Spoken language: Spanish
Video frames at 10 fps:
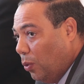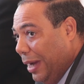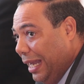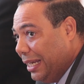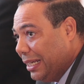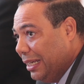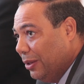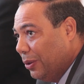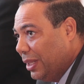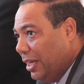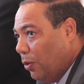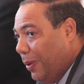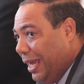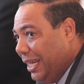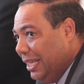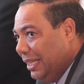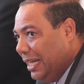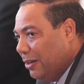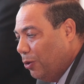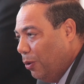alrededor de
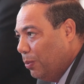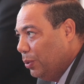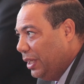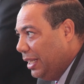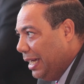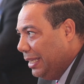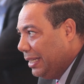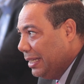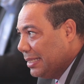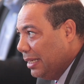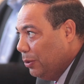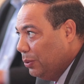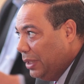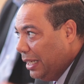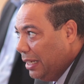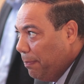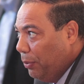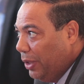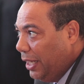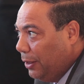40 comunidades que se inundan y
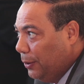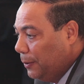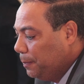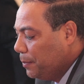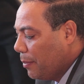por esto